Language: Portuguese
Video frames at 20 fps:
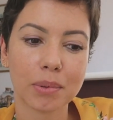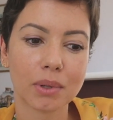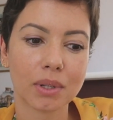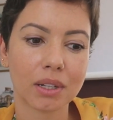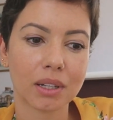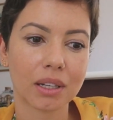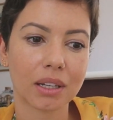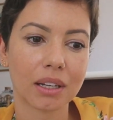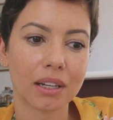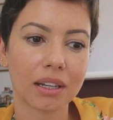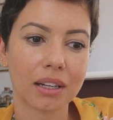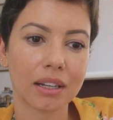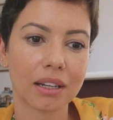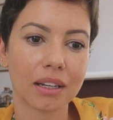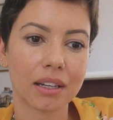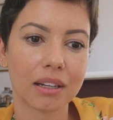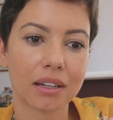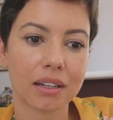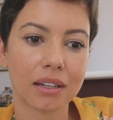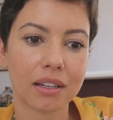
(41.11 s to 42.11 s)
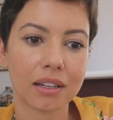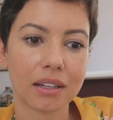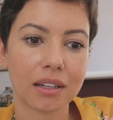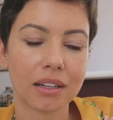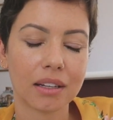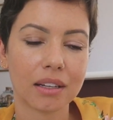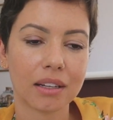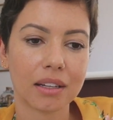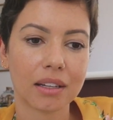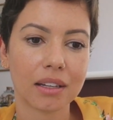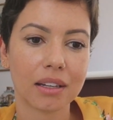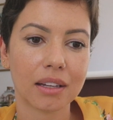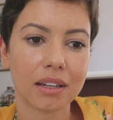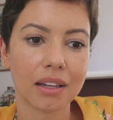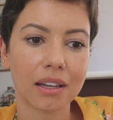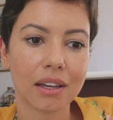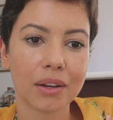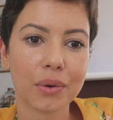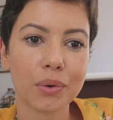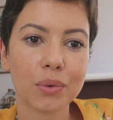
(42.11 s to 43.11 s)
Porque
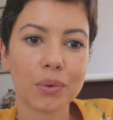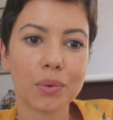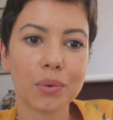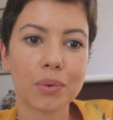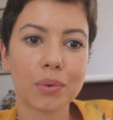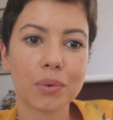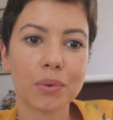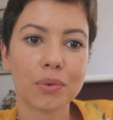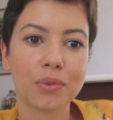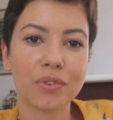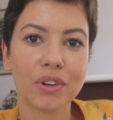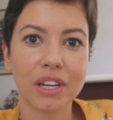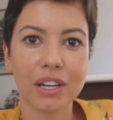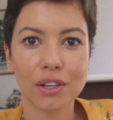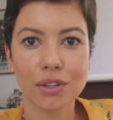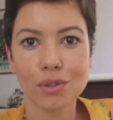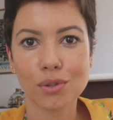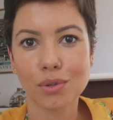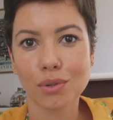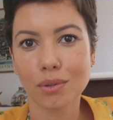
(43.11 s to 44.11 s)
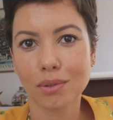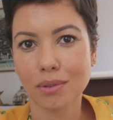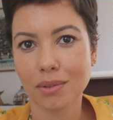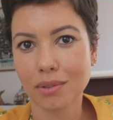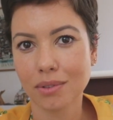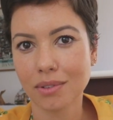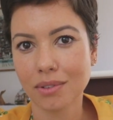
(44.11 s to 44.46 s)
eu vejo